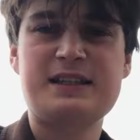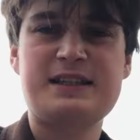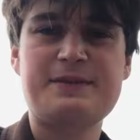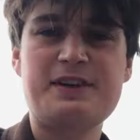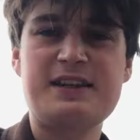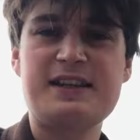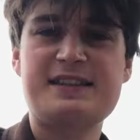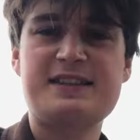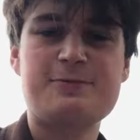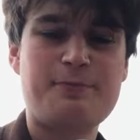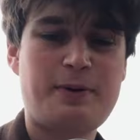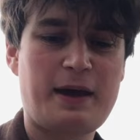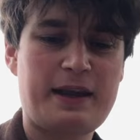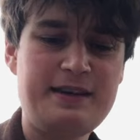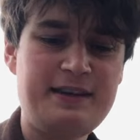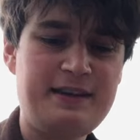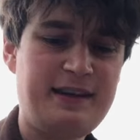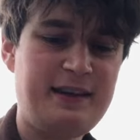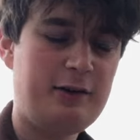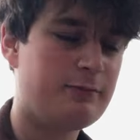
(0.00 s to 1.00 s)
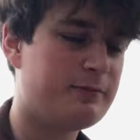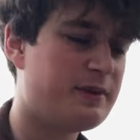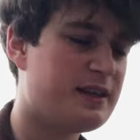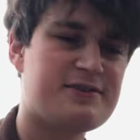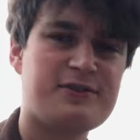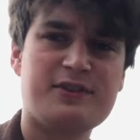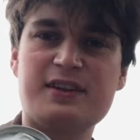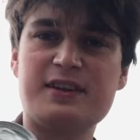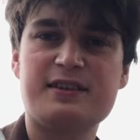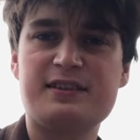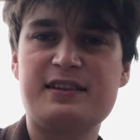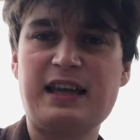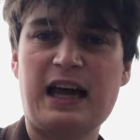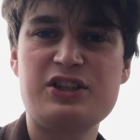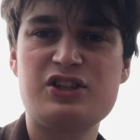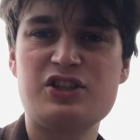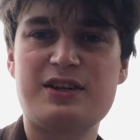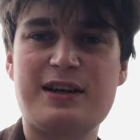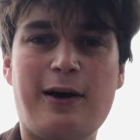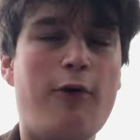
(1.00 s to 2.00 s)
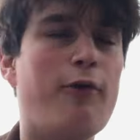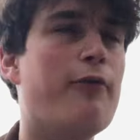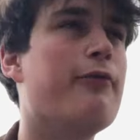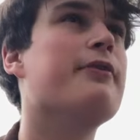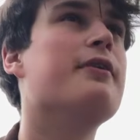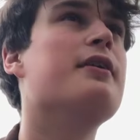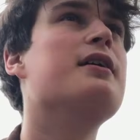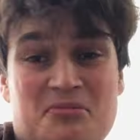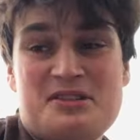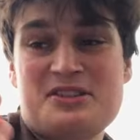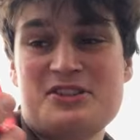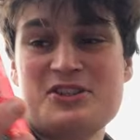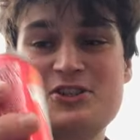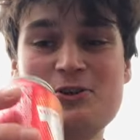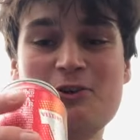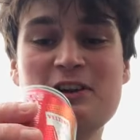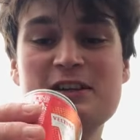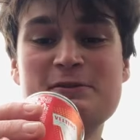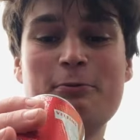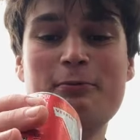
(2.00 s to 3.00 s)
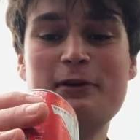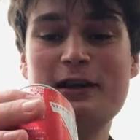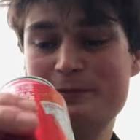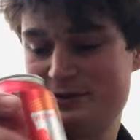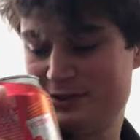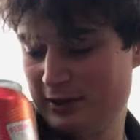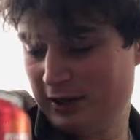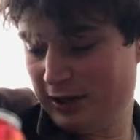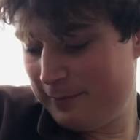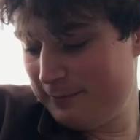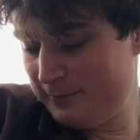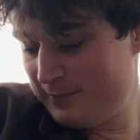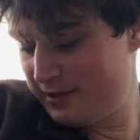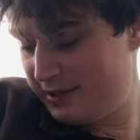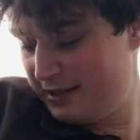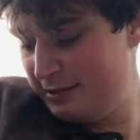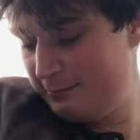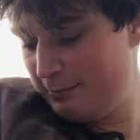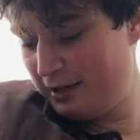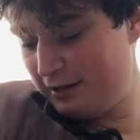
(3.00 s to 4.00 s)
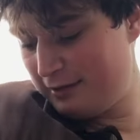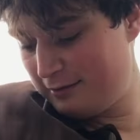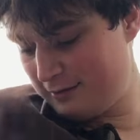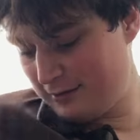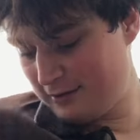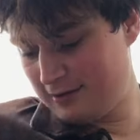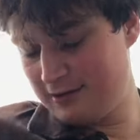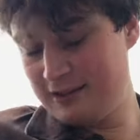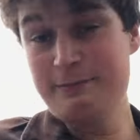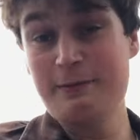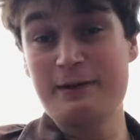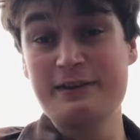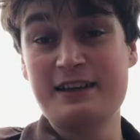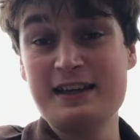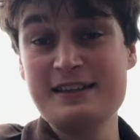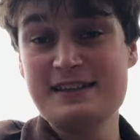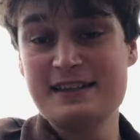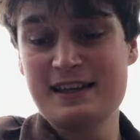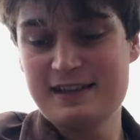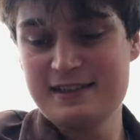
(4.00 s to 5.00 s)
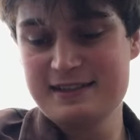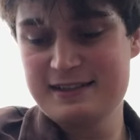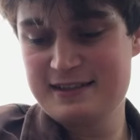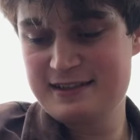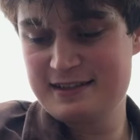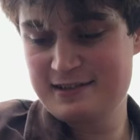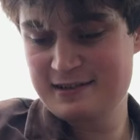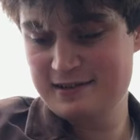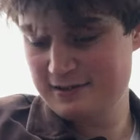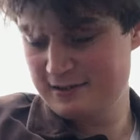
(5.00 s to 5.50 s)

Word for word: Ich werde jetzt zum Penny gehen und mir so eine Tasche kaufen. Ist ein schönes Problem zu haben. Lieber, lieber das als